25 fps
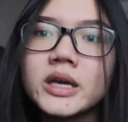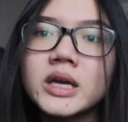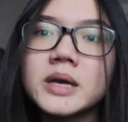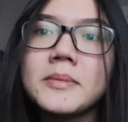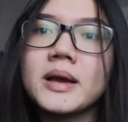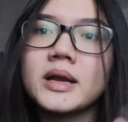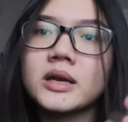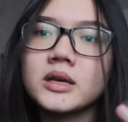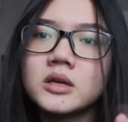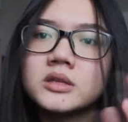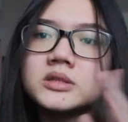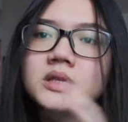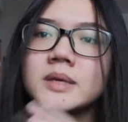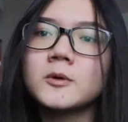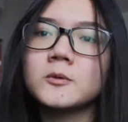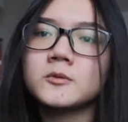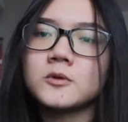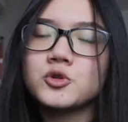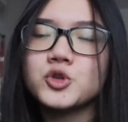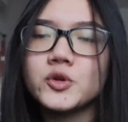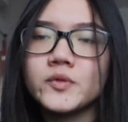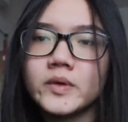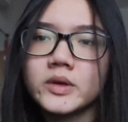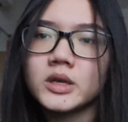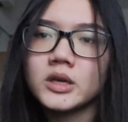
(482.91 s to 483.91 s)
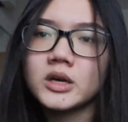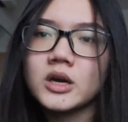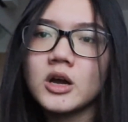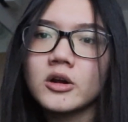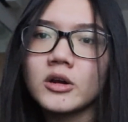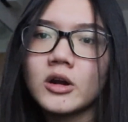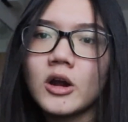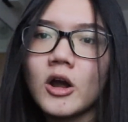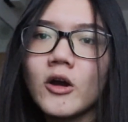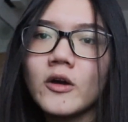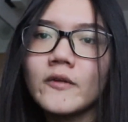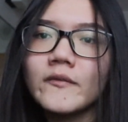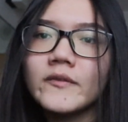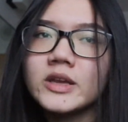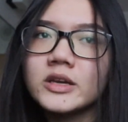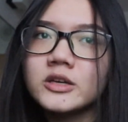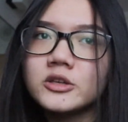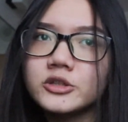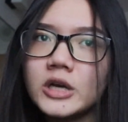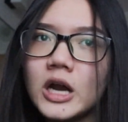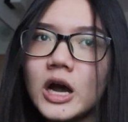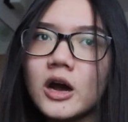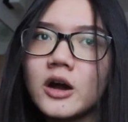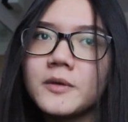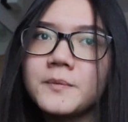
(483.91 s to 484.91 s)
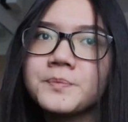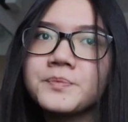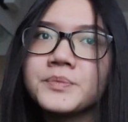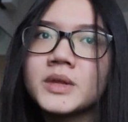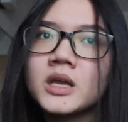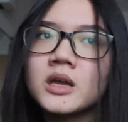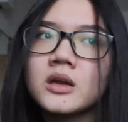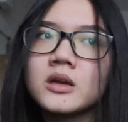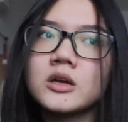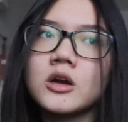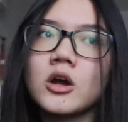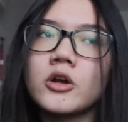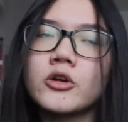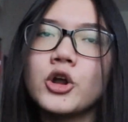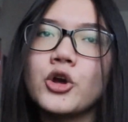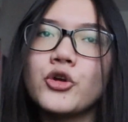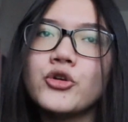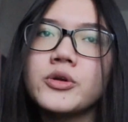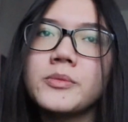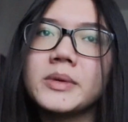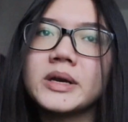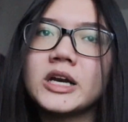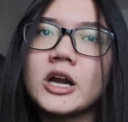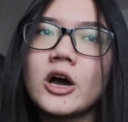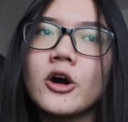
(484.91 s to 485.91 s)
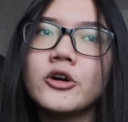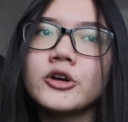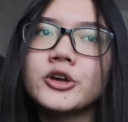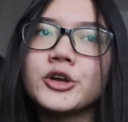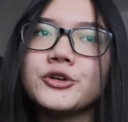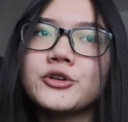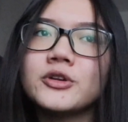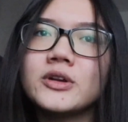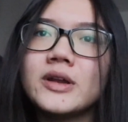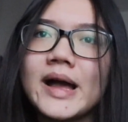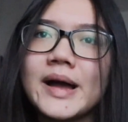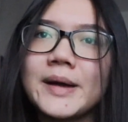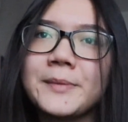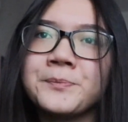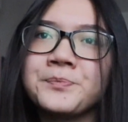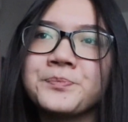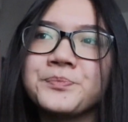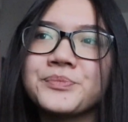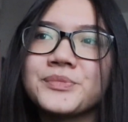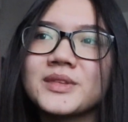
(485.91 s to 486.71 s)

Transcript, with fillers: các bạn nên tiếp tục nói chuyện với những con đó những người đó còn nếu như mà nó kiểu như là